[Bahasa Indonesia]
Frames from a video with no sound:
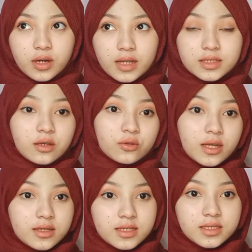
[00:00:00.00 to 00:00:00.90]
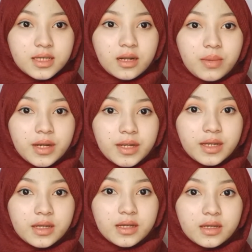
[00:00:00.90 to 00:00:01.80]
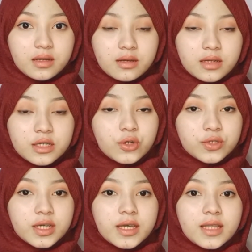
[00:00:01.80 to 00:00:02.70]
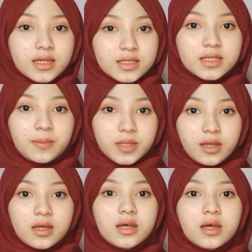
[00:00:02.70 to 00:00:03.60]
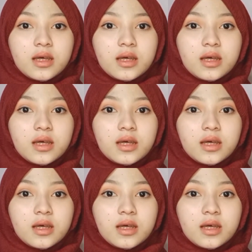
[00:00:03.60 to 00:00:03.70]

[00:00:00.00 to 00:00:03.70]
kasih tahu tadi cara pakai reglownya nya kayak tadi steknya